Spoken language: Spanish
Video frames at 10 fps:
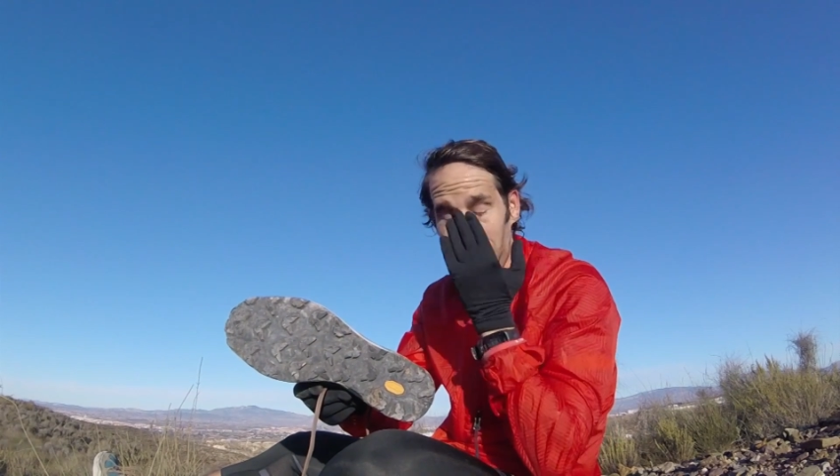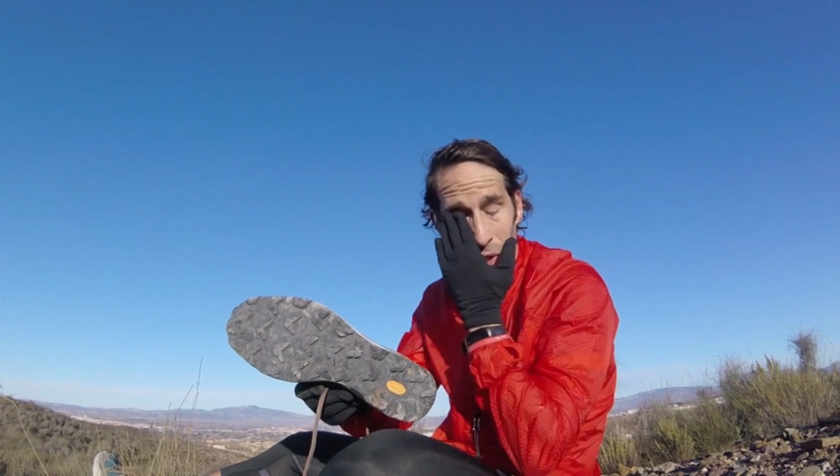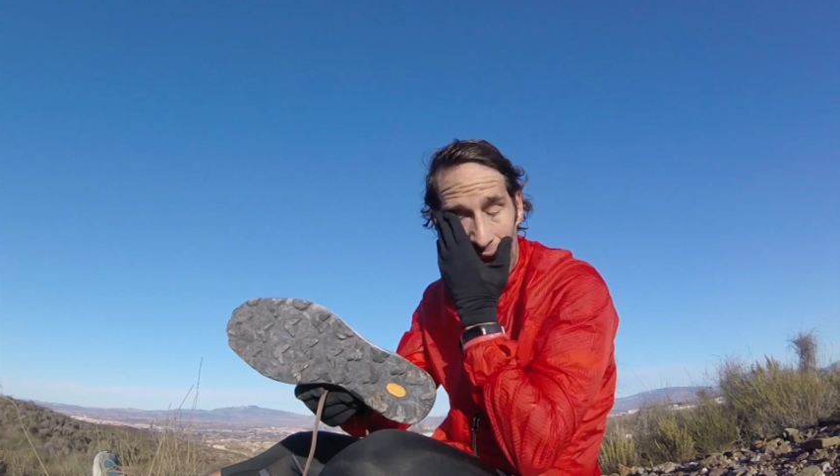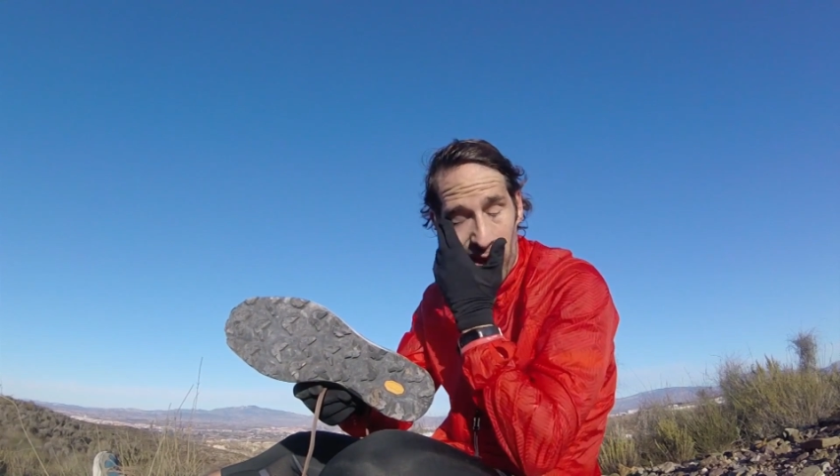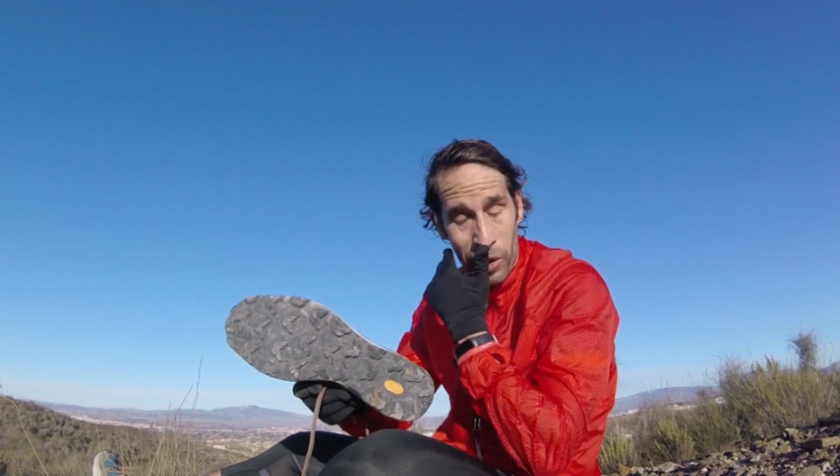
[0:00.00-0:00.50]

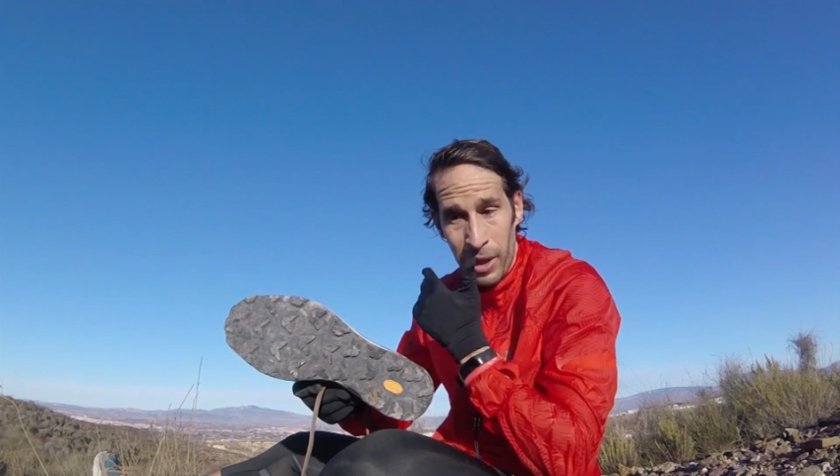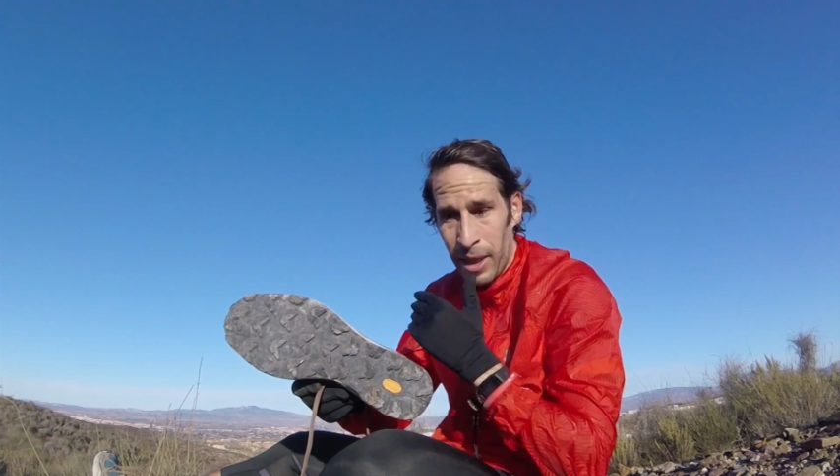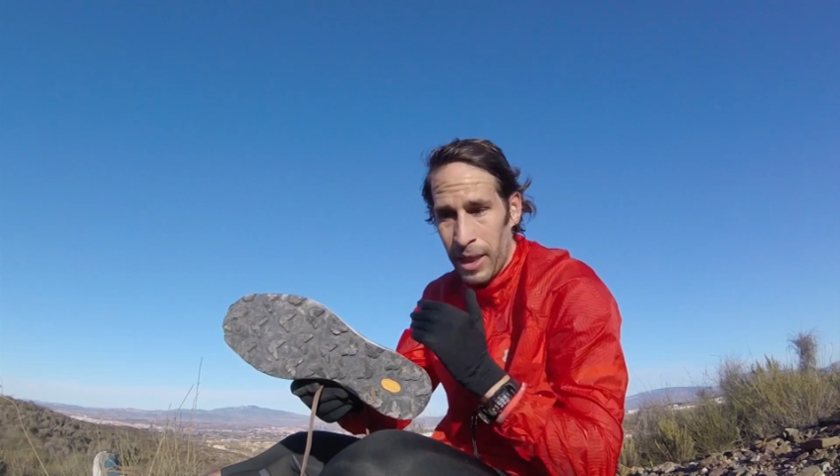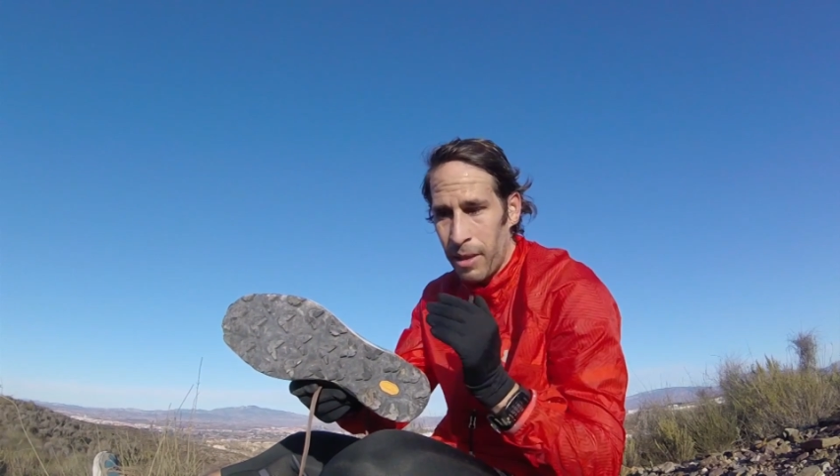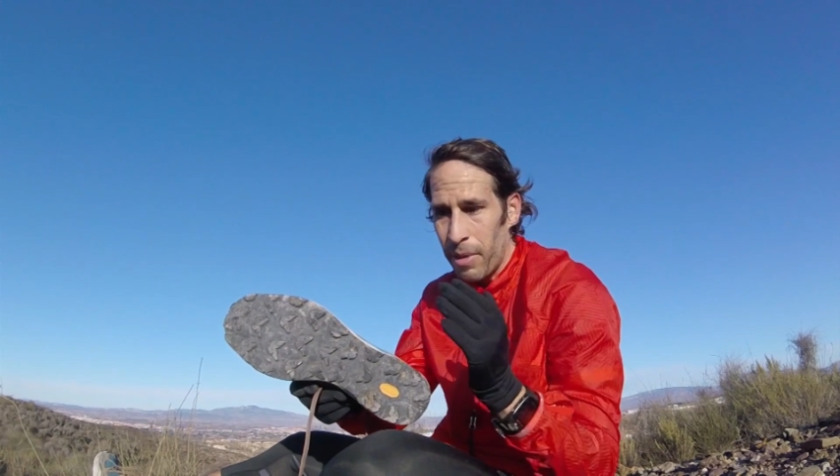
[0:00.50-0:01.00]
resolado
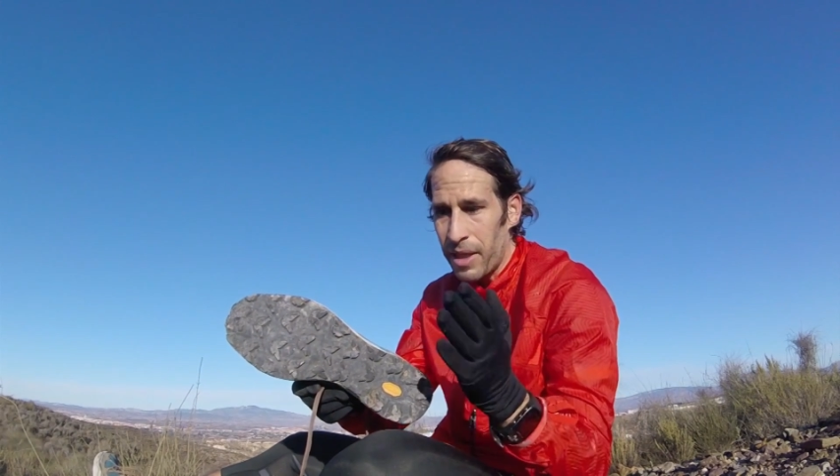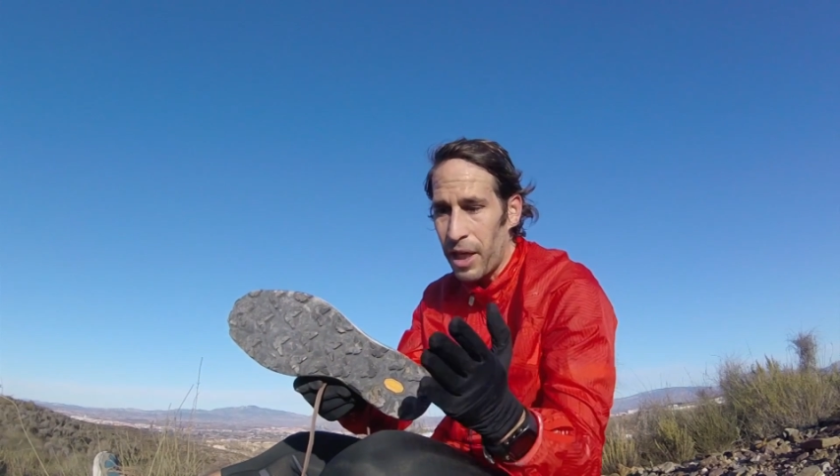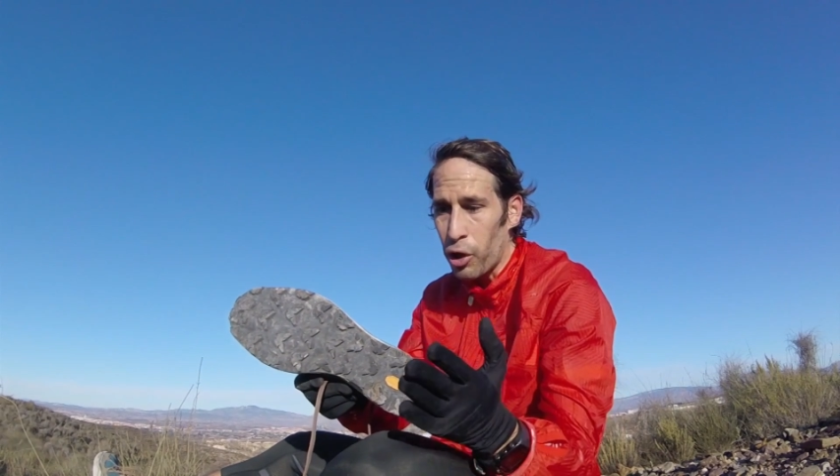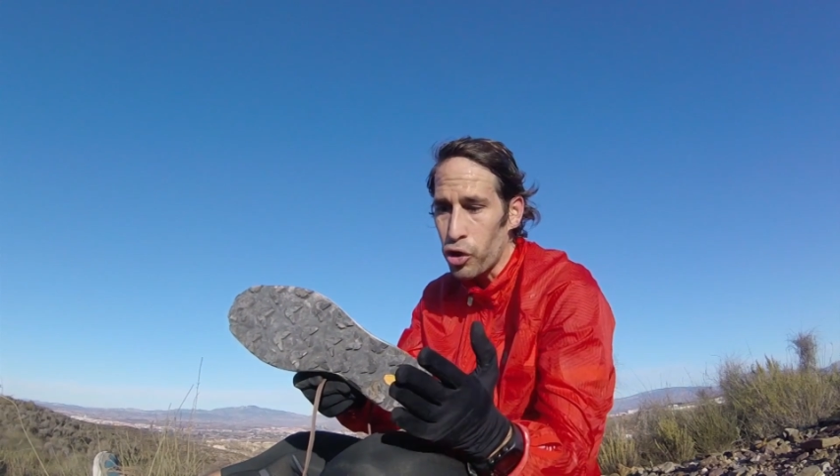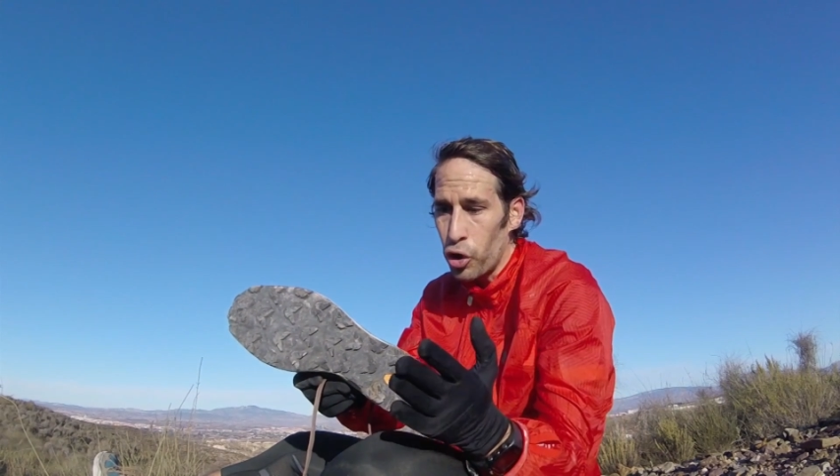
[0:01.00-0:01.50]
y
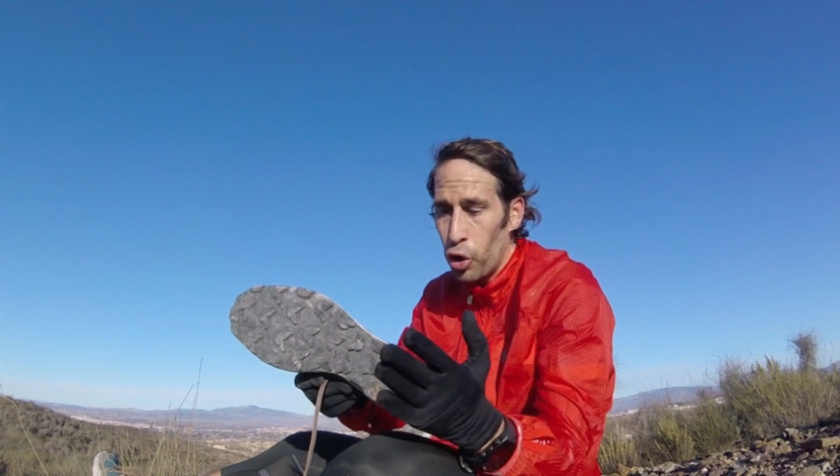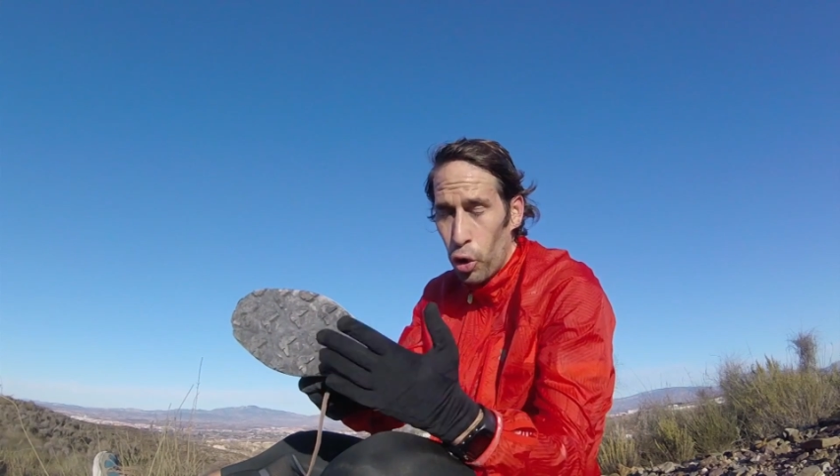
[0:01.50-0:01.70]
meteros